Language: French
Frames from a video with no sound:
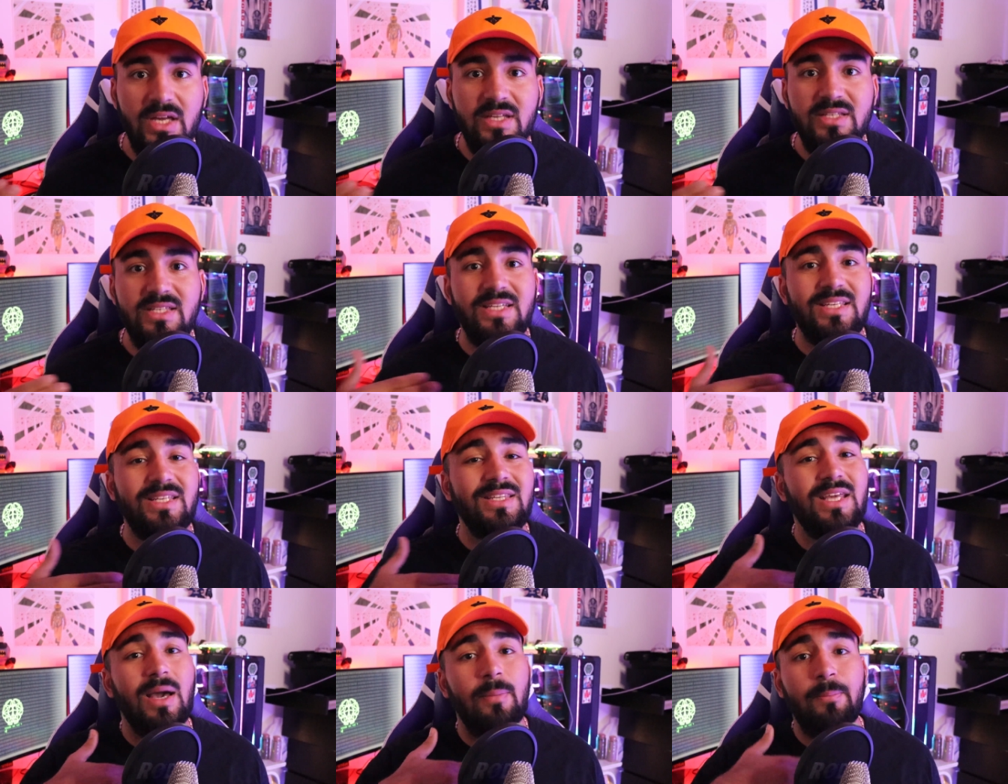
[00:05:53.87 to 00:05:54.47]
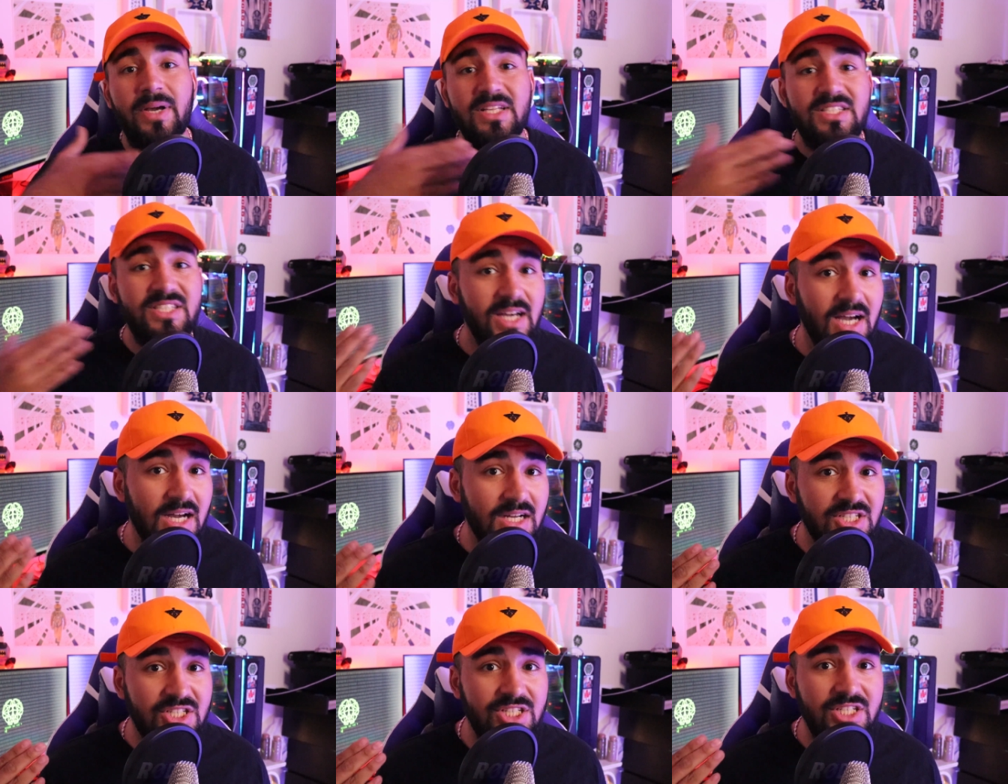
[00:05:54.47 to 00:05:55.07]
c'est qu'il n'y a pas
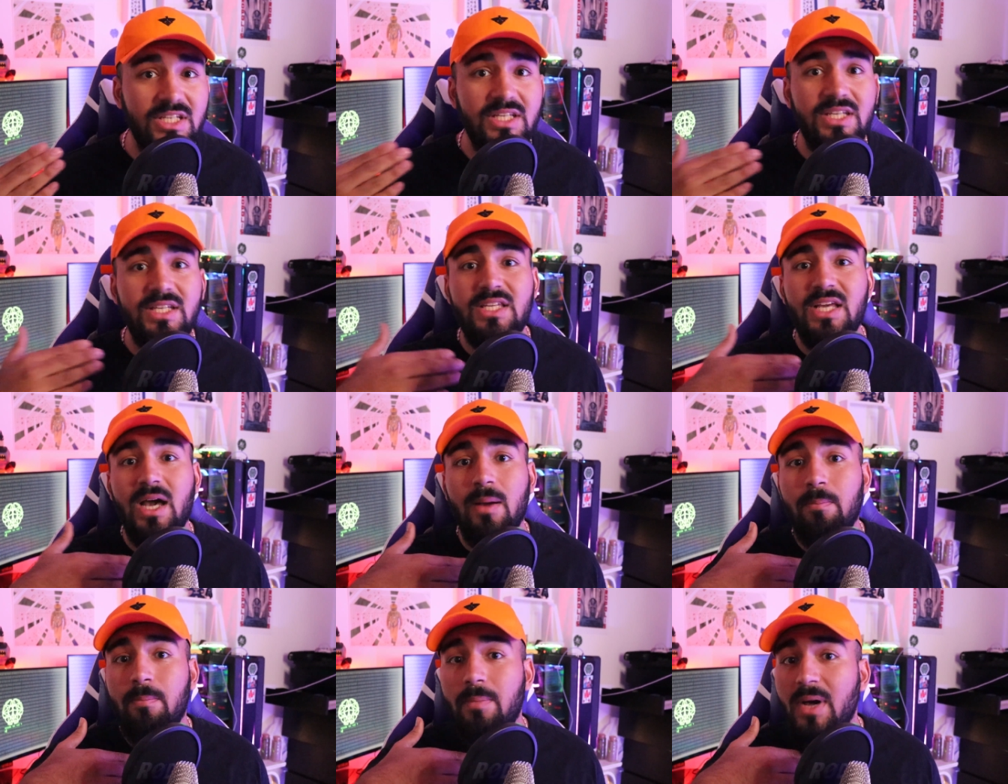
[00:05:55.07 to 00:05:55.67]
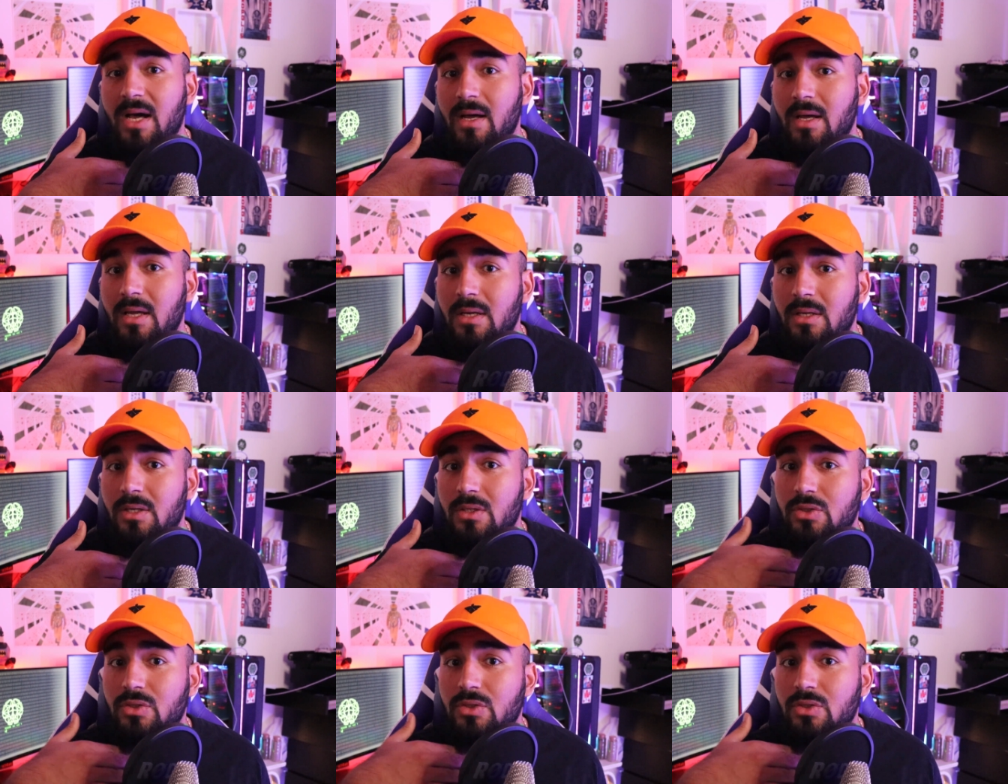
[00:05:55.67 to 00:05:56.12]
d'hierarchie, il n'y a pas